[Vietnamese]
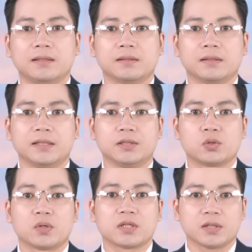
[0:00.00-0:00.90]
từ đỉnh
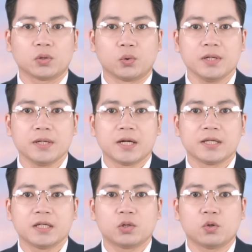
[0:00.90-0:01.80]
xuống chân núi,
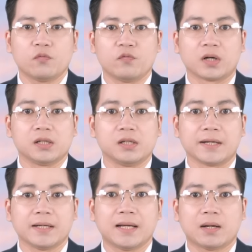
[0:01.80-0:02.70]
nhưng khu vực
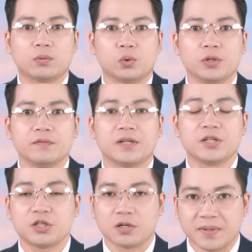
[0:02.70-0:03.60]
người đi leo núi
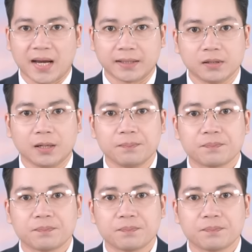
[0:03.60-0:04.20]
vẫn chưa bị ảnh hưởng.